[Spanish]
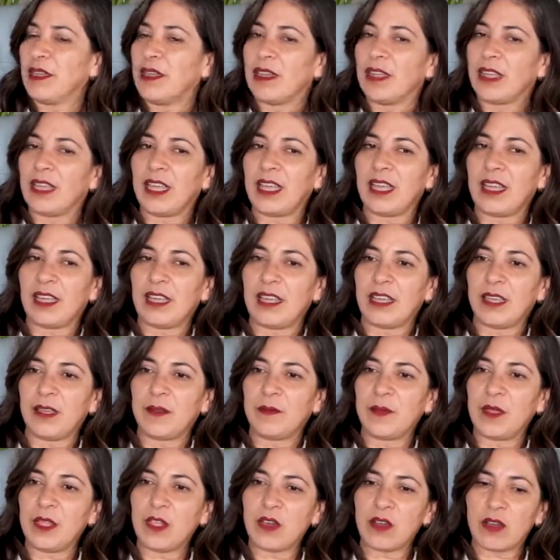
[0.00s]

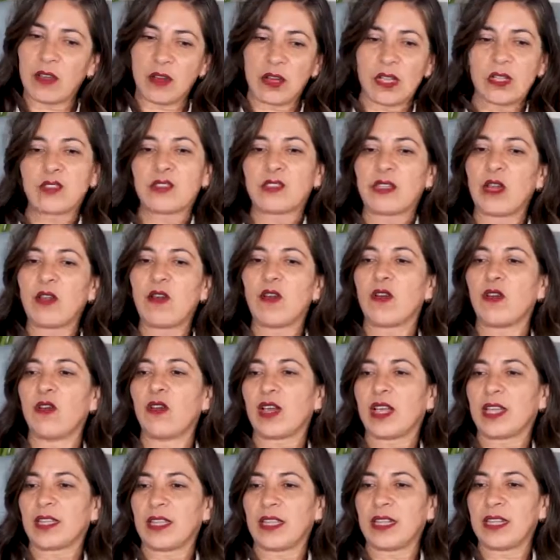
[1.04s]
Y, yo creo que eso es algo con
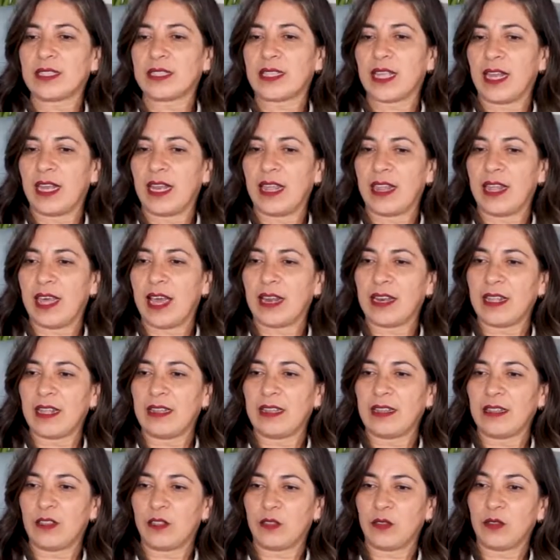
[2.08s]
lo que tienes que lidiar y
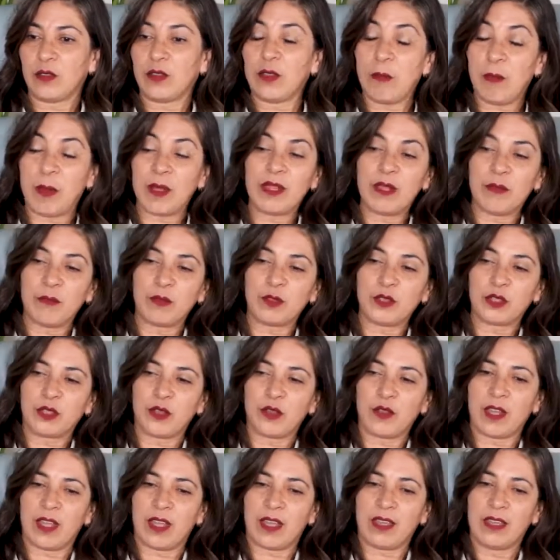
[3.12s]
depende
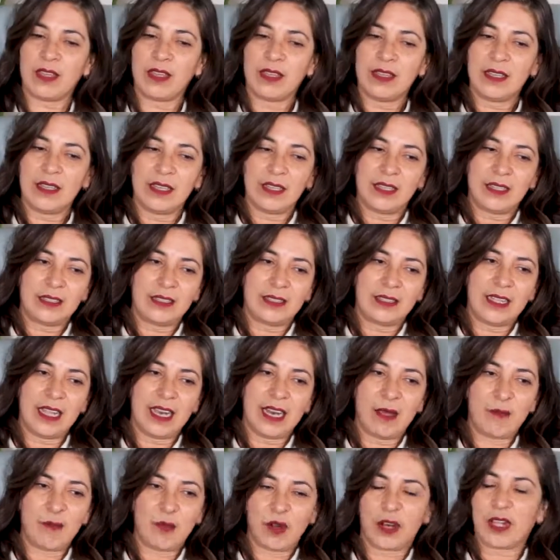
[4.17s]
mucho
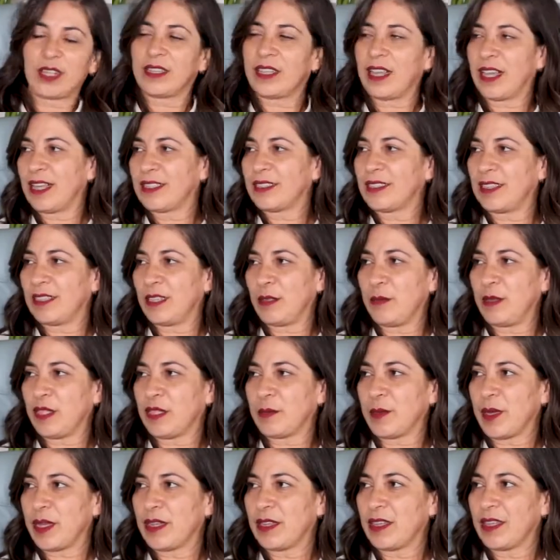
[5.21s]
del amor que tengas a ti
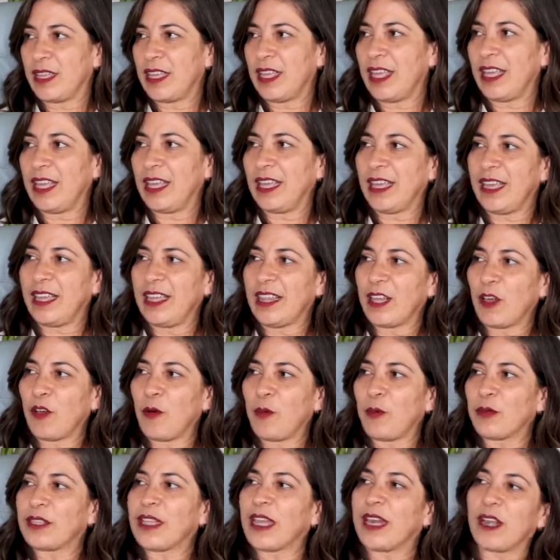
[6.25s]
misma y, de
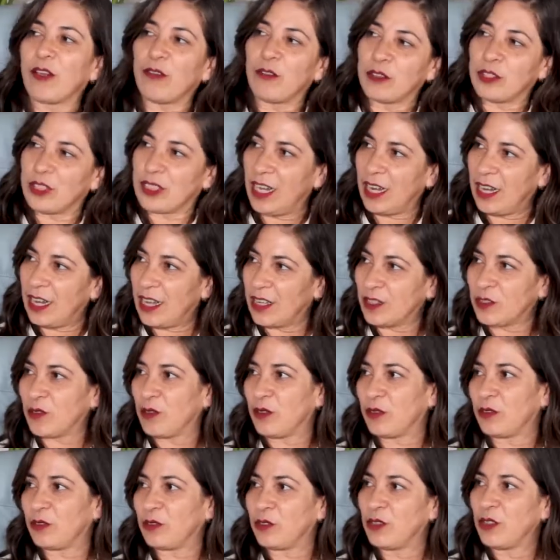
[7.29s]
cómo te reconcilias
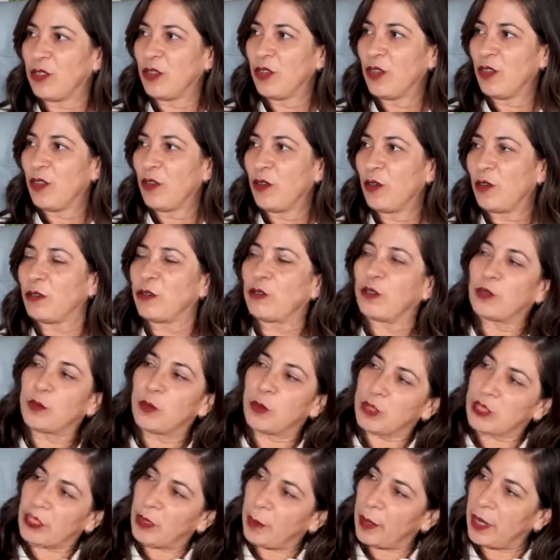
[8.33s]
con, con tus
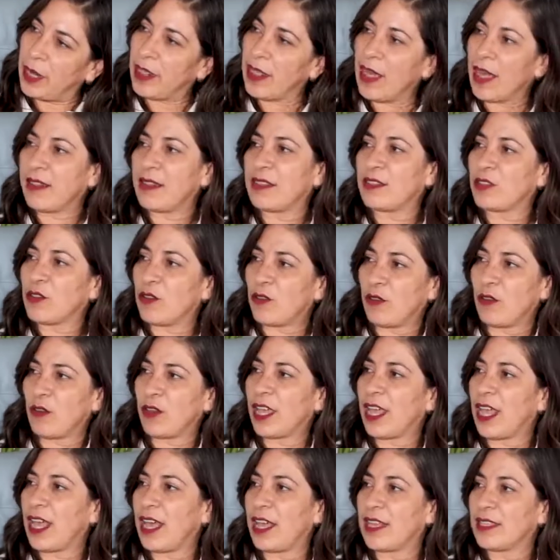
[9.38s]
posibilidades, con lo
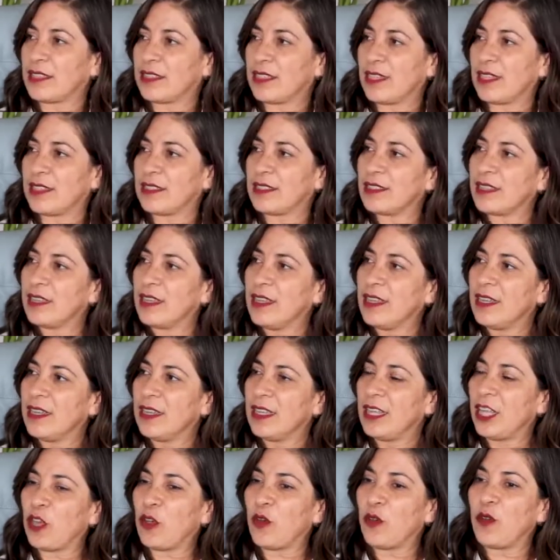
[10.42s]
que haces
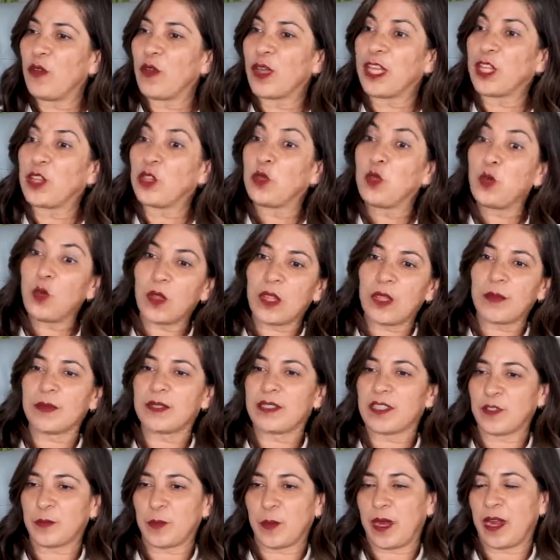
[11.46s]
y con lo que tú
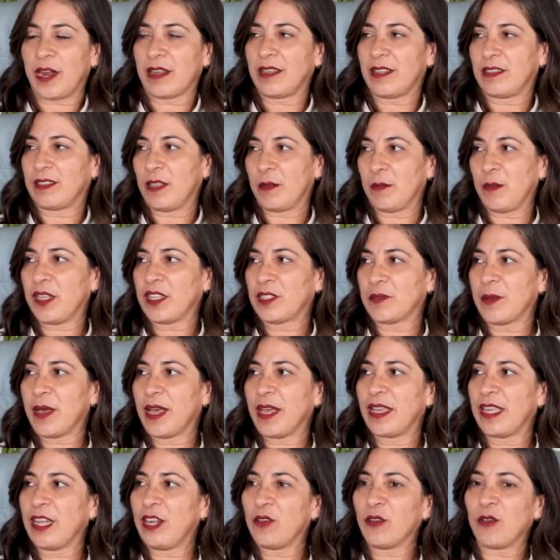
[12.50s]
debes esperar de ti
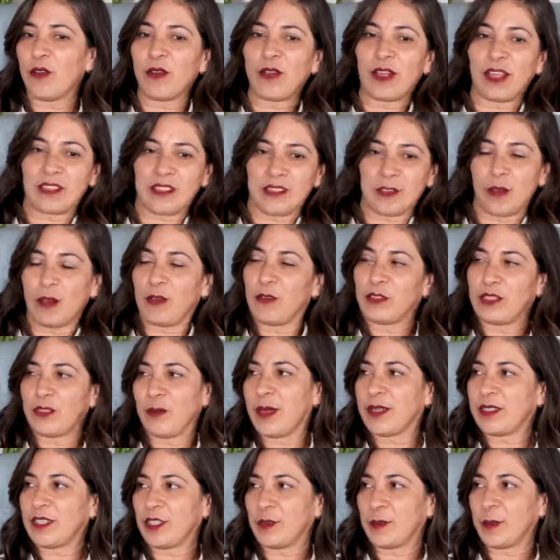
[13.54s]
misma y no lo que los
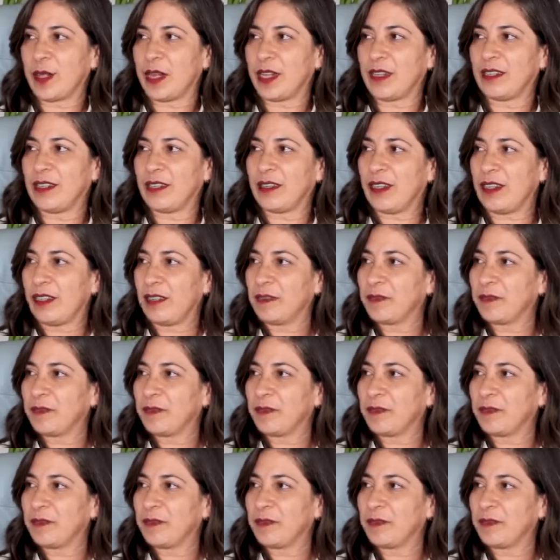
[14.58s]
demás esperen de ti